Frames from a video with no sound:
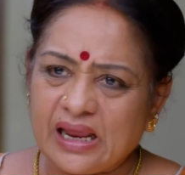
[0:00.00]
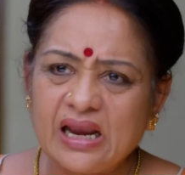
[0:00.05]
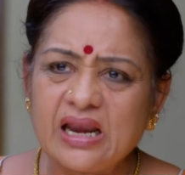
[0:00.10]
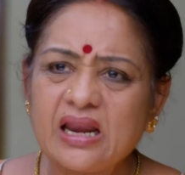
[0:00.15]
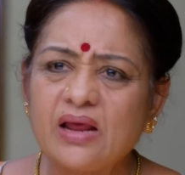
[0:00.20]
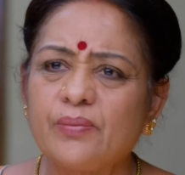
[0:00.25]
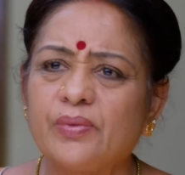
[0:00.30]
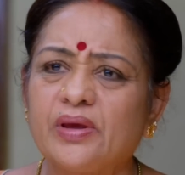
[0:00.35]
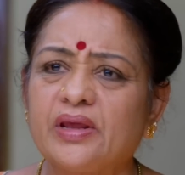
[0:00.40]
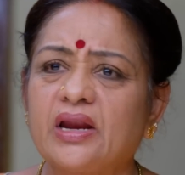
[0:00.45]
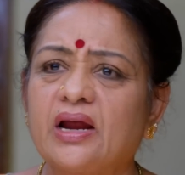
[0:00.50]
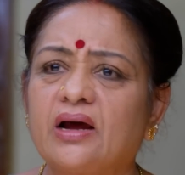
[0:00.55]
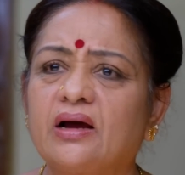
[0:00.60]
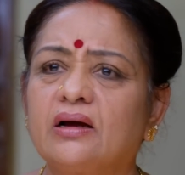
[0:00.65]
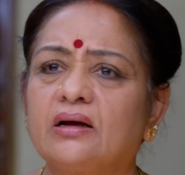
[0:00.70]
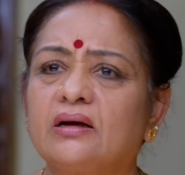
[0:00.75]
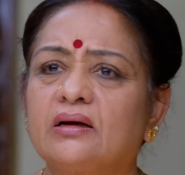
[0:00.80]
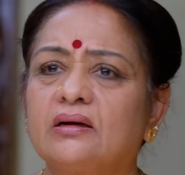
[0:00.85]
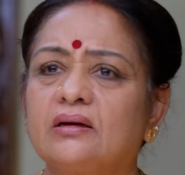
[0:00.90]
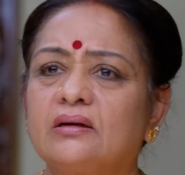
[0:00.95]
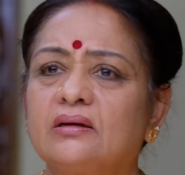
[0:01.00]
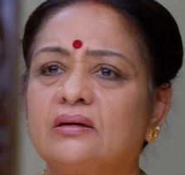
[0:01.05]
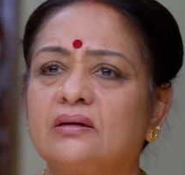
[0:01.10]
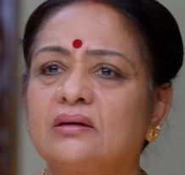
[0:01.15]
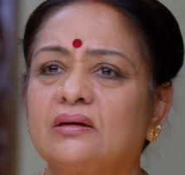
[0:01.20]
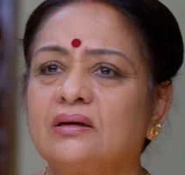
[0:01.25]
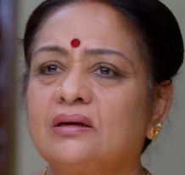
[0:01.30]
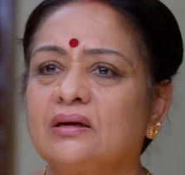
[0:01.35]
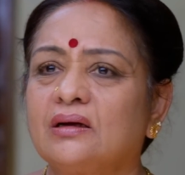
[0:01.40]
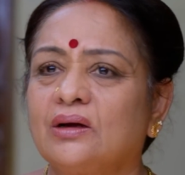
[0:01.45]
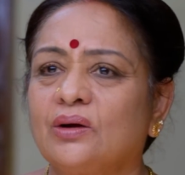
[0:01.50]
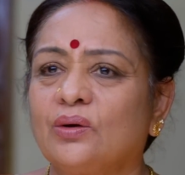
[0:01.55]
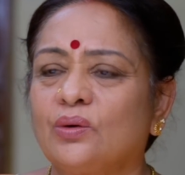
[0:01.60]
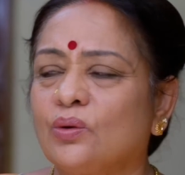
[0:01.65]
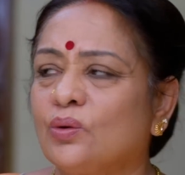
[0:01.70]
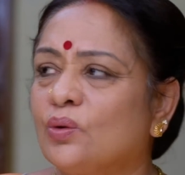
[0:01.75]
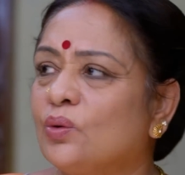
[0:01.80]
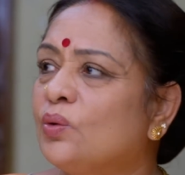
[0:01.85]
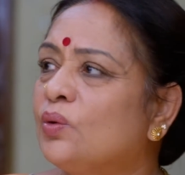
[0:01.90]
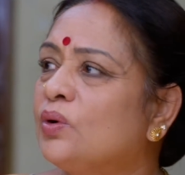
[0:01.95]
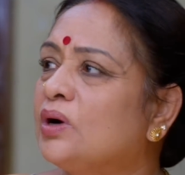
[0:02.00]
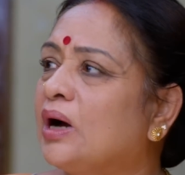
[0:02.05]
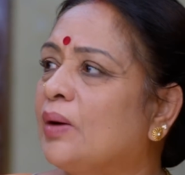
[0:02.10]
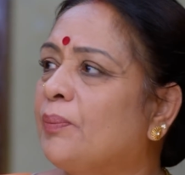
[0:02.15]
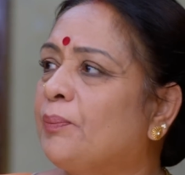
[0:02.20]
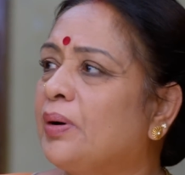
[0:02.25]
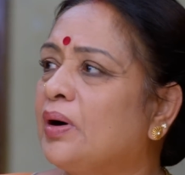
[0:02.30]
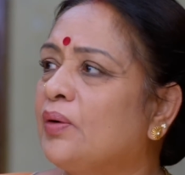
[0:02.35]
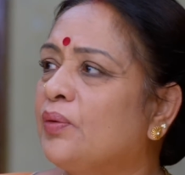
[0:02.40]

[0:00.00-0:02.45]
இல்லை மீரா உன் அப்பா